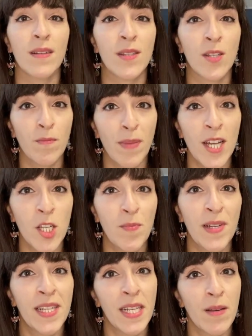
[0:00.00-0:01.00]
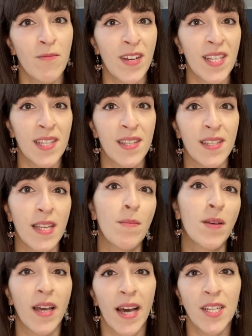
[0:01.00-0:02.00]
Zum Beispiel die im Westen sehr
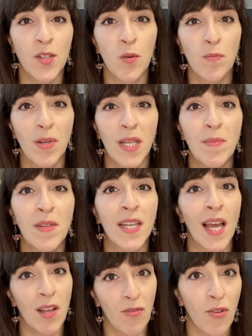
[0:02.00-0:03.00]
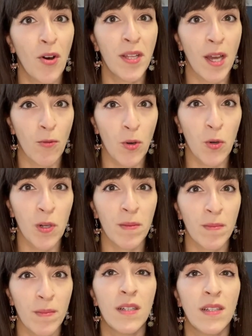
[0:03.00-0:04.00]
bekannte und beliebte California Roll
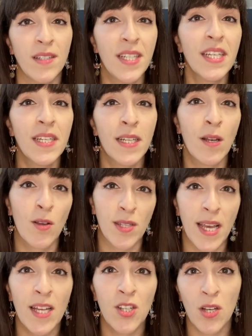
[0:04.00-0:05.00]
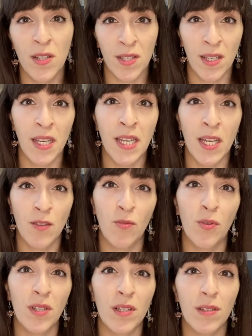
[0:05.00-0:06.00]
die in Los Angeles kreiert
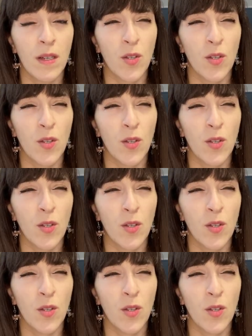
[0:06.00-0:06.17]
wurde.